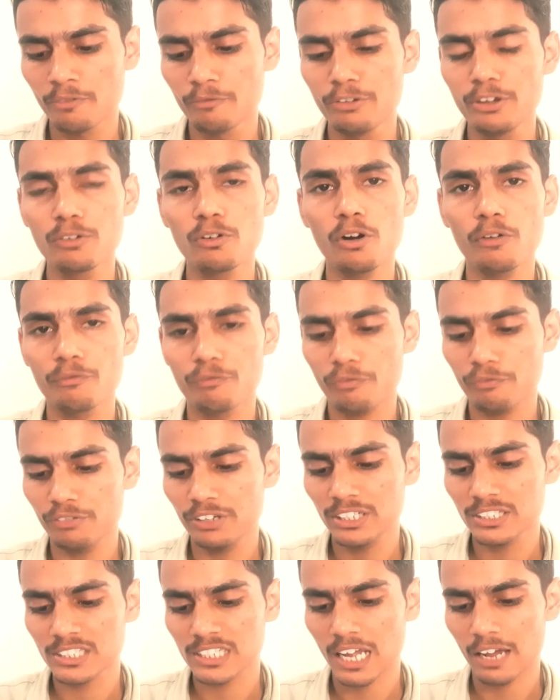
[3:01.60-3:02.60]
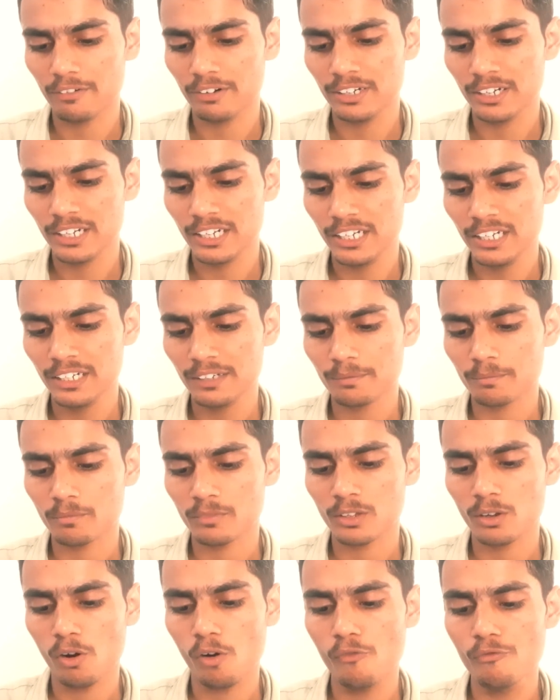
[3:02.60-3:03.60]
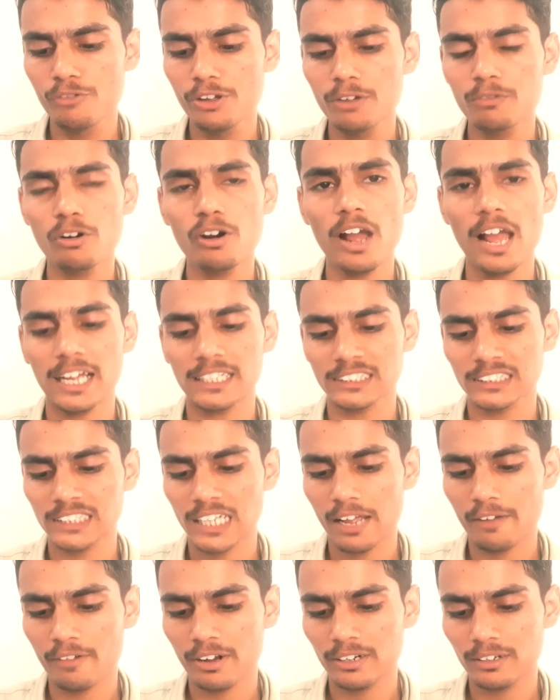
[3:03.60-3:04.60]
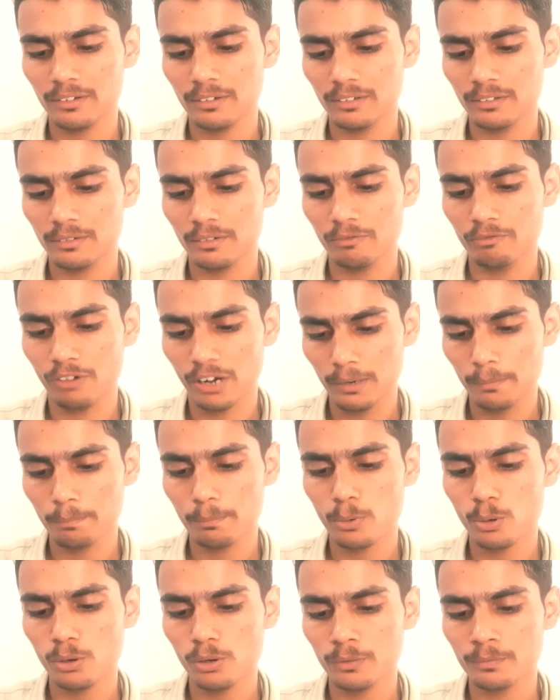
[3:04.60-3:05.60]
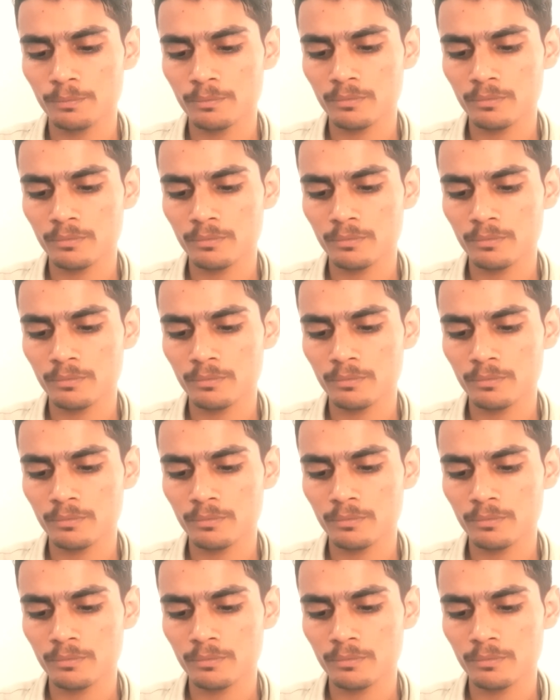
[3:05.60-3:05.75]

वीवो वी सेवनटीन और वीवो एस सेवन वन प्रो